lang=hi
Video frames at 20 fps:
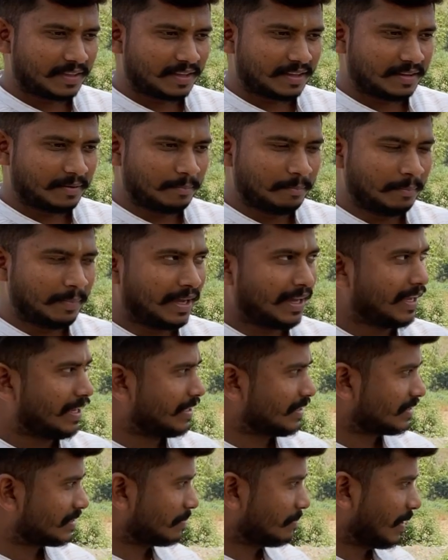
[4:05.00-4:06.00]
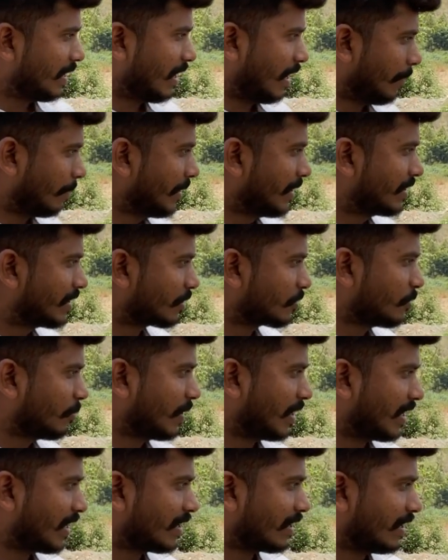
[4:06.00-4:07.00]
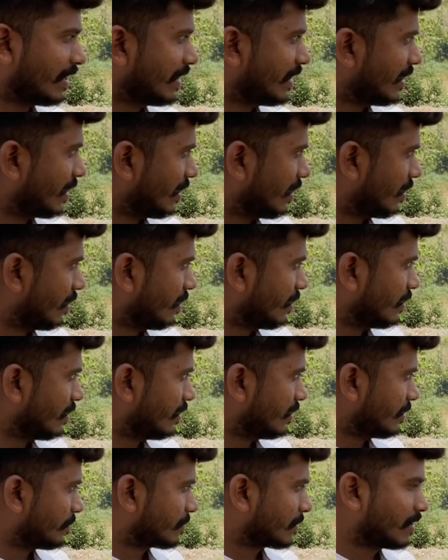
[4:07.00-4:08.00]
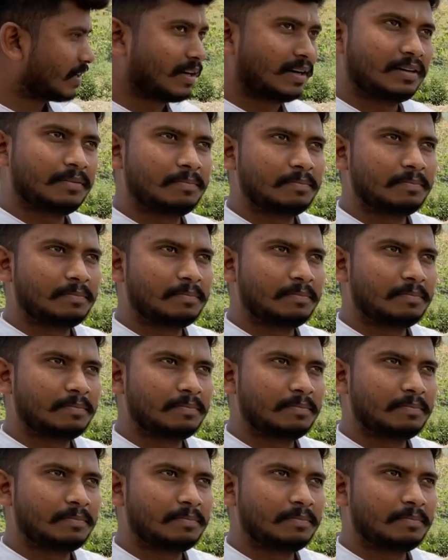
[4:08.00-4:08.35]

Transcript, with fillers: से मैं इसमें अभी तक तो मेरा गाड़ी आपका